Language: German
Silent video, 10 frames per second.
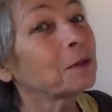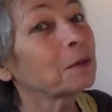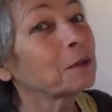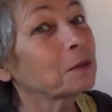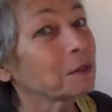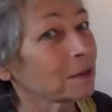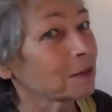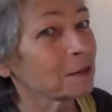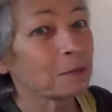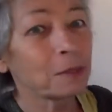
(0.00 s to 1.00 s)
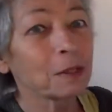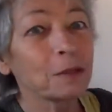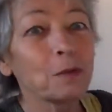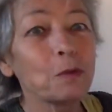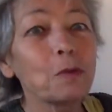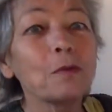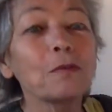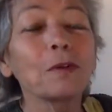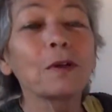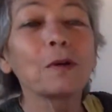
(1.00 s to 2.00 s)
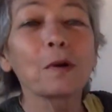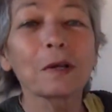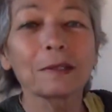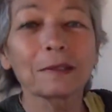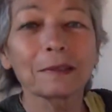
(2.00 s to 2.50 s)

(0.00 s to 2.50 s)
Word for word: Und das ist mir unverloren.